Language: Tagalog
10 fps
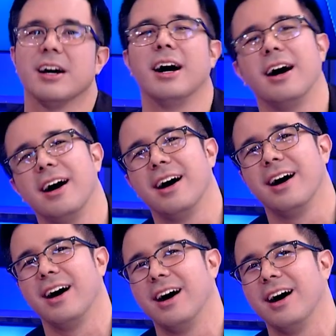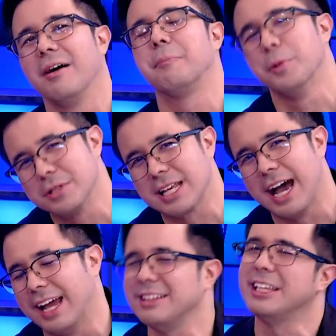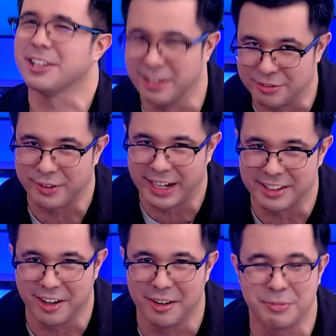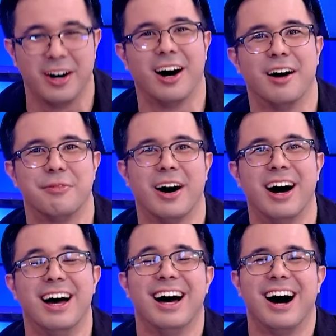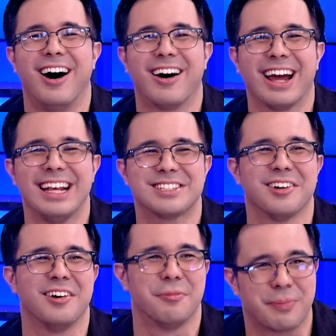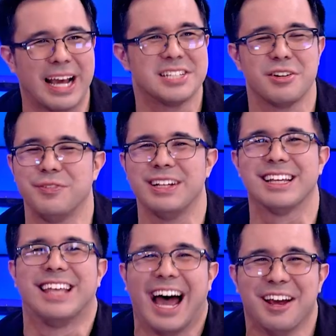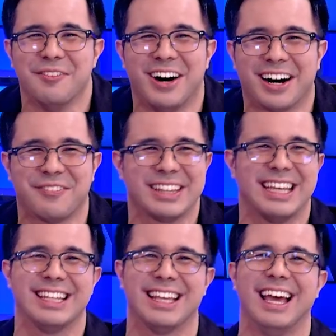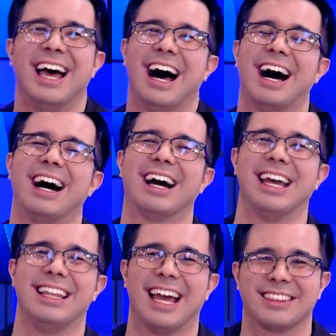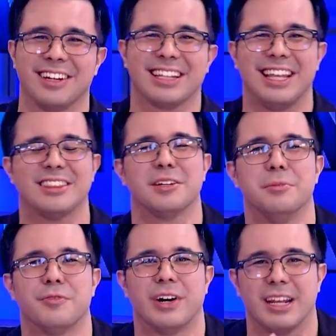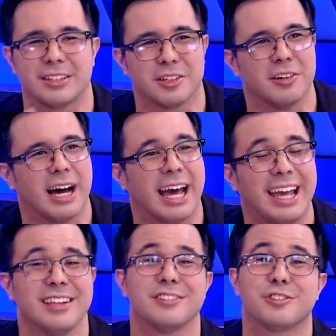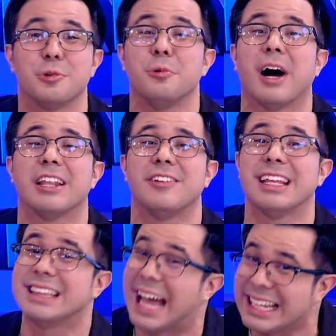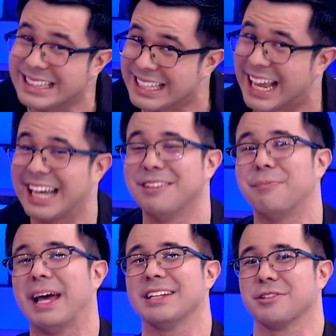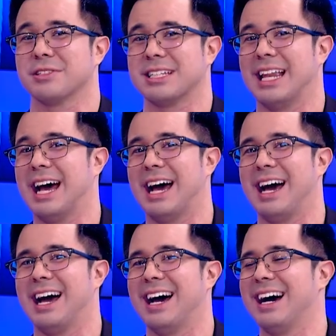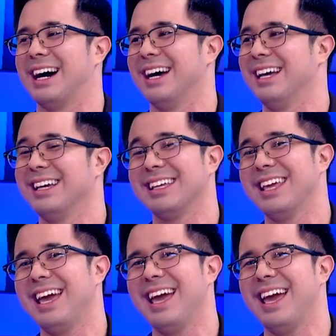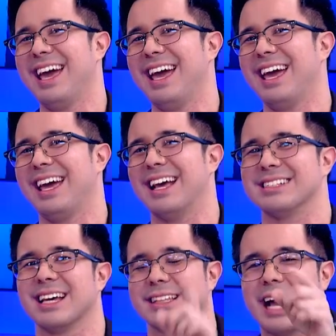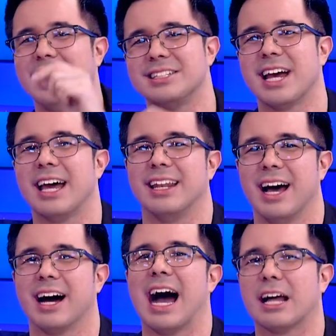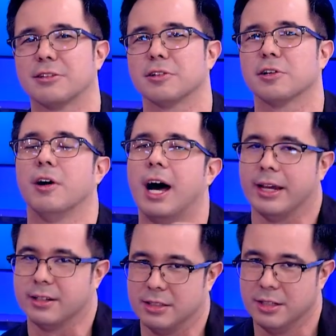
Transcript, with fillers: uh, pusa, pusa. pusa. Hindi girlfriend. Opa, opa. Okay, so, price reveal na tayo mga kapatid. Ang electric lint remover na ito ay 299 pesos. Wow. Oh, mura. Yes. At dahil dyan, ang hatol ko, ay,